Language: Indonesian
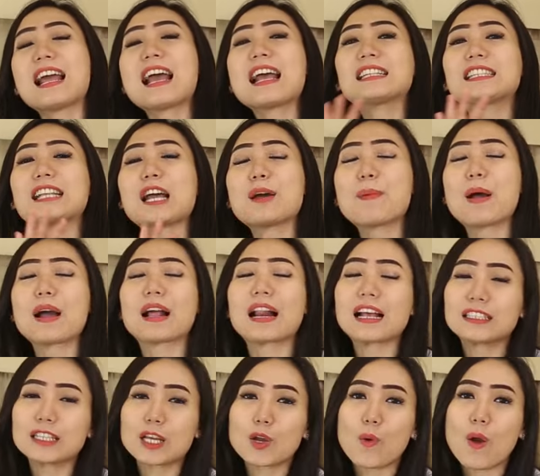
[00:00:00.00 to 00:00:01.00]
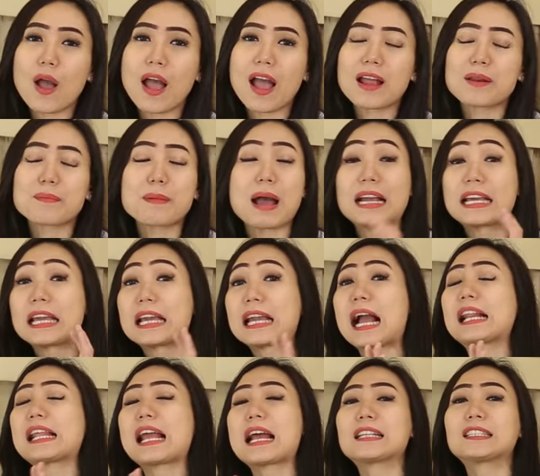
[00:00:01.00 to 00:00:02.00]
Nah, sahabat Klasikuan, bagi
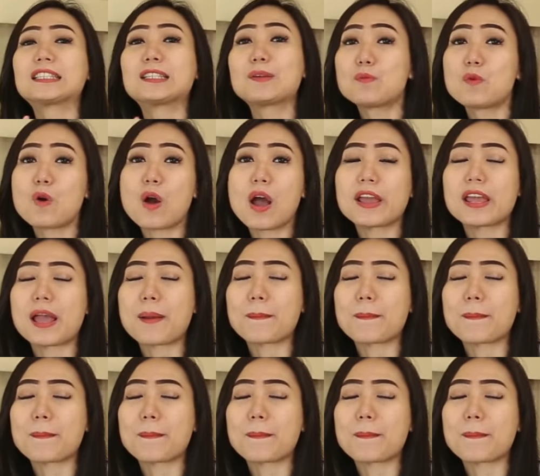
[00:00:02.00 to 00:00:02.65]
kalian semua